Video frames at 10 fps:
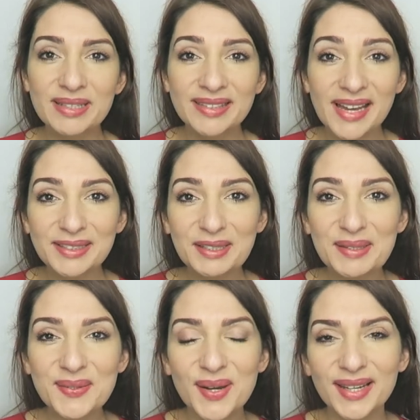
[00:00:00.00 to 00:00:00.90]

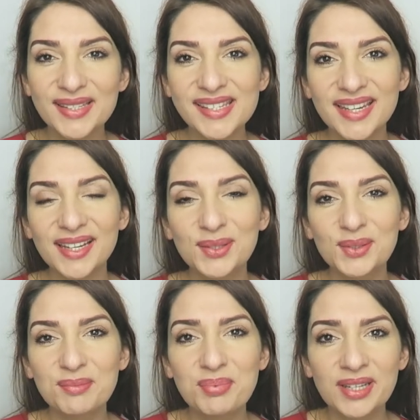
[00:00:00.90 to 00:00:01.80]
pytanie, słuchajcie,
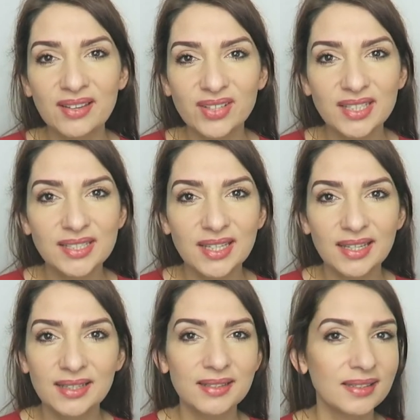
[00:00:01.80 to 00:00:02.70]
które pojawia
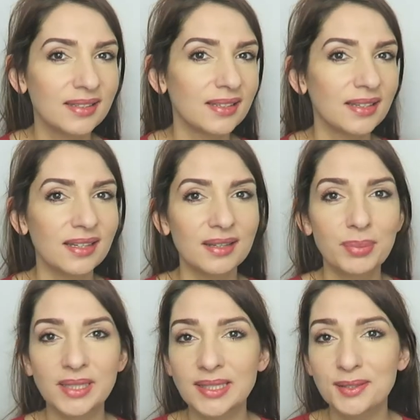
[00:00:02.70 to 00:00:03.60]
się
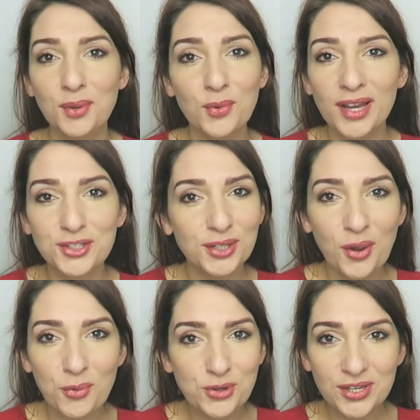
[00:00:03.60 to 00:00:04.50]
praktycznie u
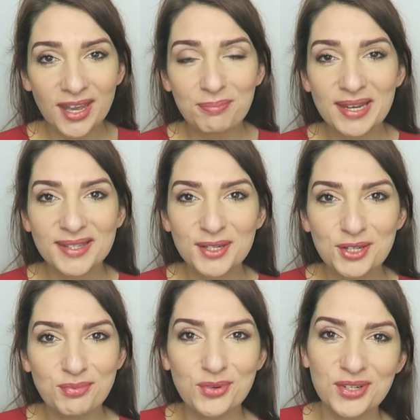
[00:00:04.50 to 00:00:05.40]
każdego ucznia, prędzej
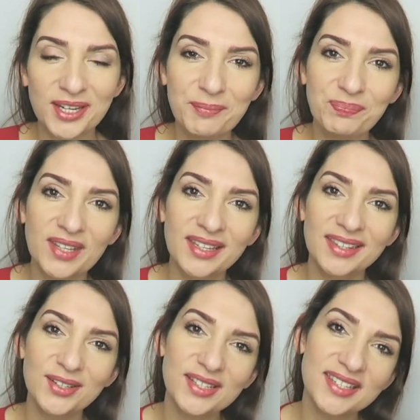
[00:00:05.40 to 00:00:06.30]
czy później. I
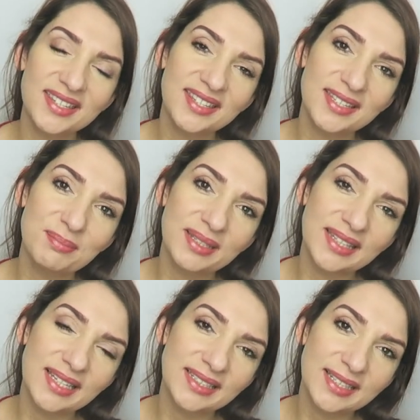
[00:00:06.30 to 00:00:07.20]
to jest y,
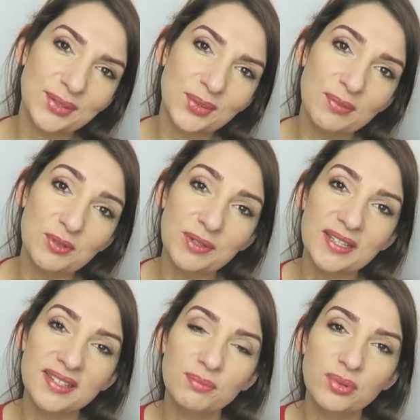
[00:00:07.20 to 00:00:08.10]
pytanie, które brzmi
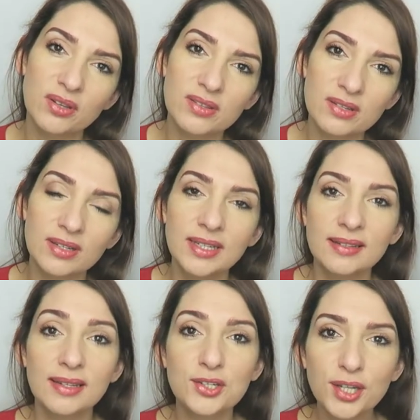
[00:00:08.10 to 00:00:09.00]
następująco.
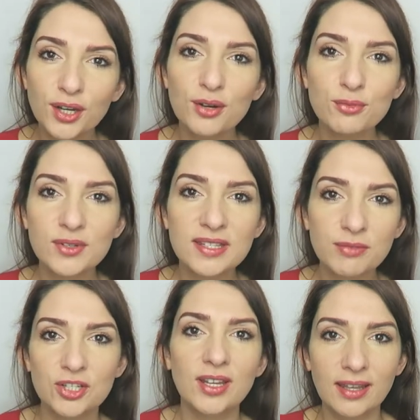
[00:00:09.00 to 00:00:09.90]
Dlaczego mój
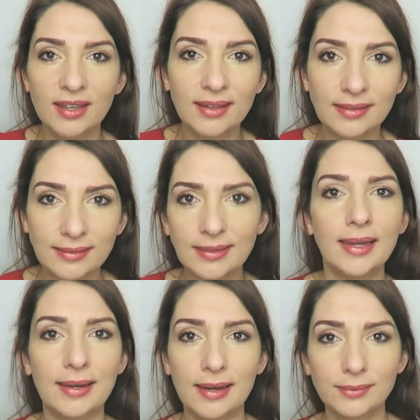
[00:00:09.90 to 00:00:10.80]
smyczek
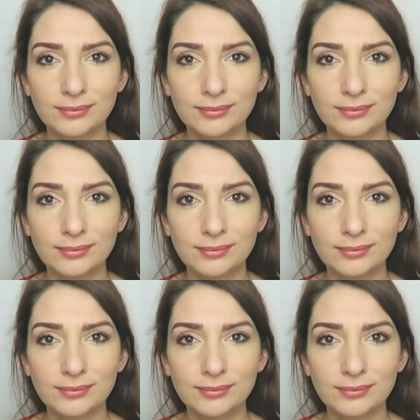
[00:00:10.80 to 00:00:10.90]
nie gra?